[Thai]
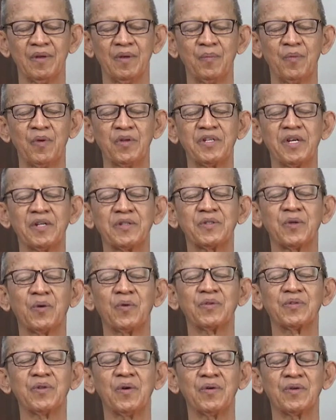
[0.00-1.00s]
เพราะฉะนั้นจง
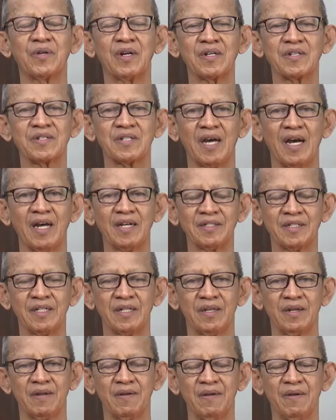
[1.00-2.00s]
ต้องรักษาจิต
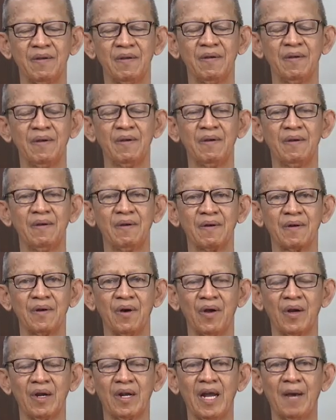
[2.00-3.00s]
ก่
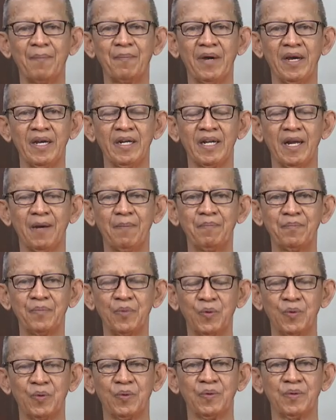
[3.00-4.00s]
อนหลับให้นับ
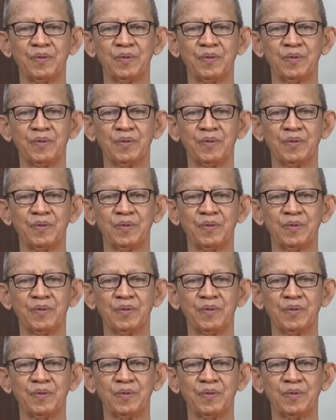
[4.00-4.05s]
บุญ